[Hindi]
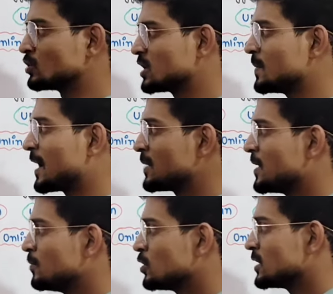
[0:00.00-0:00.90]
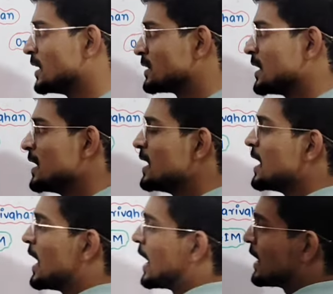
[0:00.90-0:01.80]
तो उसके बारे में हम लोग जानते हैं
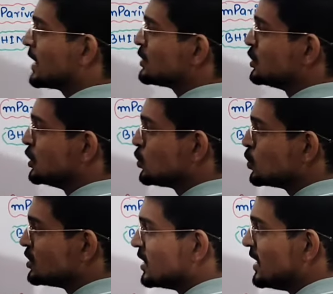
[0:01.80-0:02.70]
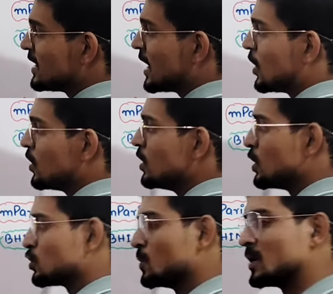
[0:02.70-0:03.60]
अगर जी टू जी लिखा हो
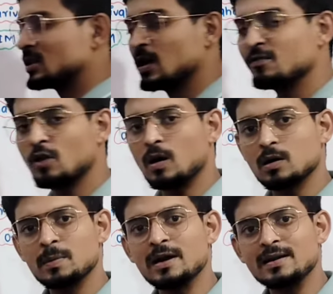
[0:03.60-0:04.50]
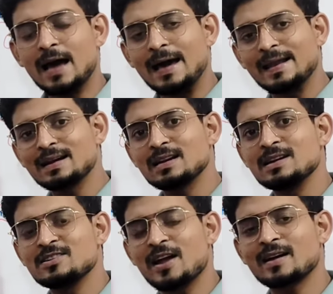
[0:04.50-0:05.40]
तो मतलब गवर्नमेंट डायरेक्ट
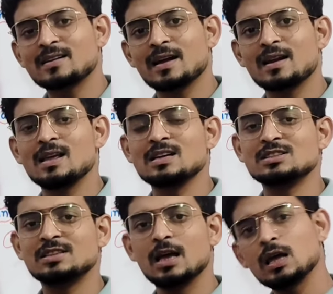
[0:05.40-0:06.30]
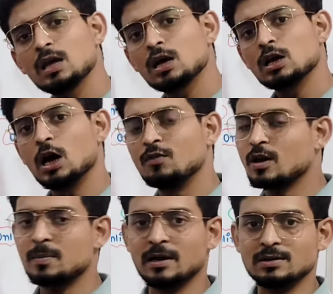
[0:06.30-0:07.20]
इंट्रैक्ट कर रही है किससे
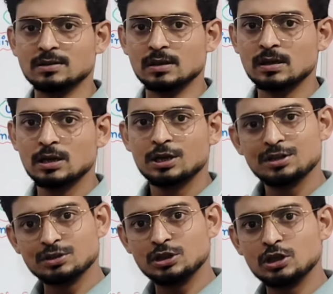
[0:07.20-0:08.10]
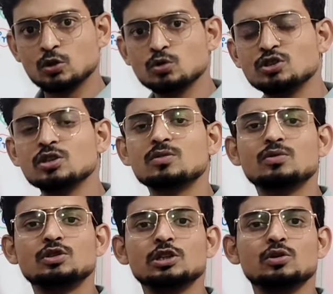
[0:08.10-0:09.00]
गवर्नमेंट से जी टू जी
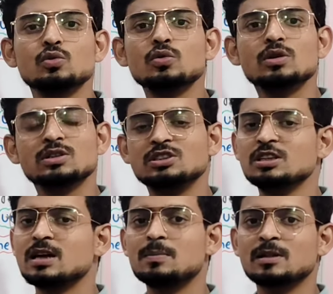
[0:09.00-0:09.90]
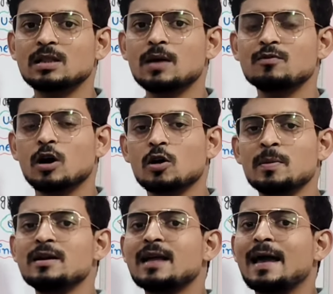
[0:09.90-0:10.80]
जी टू जी का मतलब
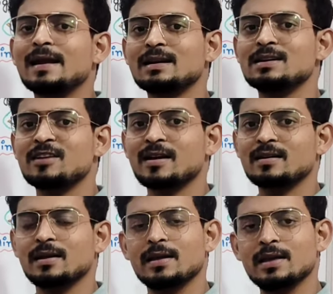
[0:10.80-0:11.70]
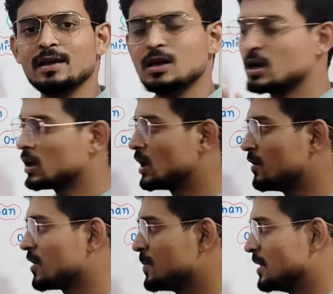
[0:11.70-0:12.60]
गवर्नमेंट डायरेक्ट इंट्रैक्ट करेगी
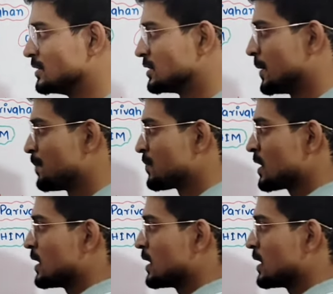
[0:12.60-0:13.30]
गवर्नमेंट से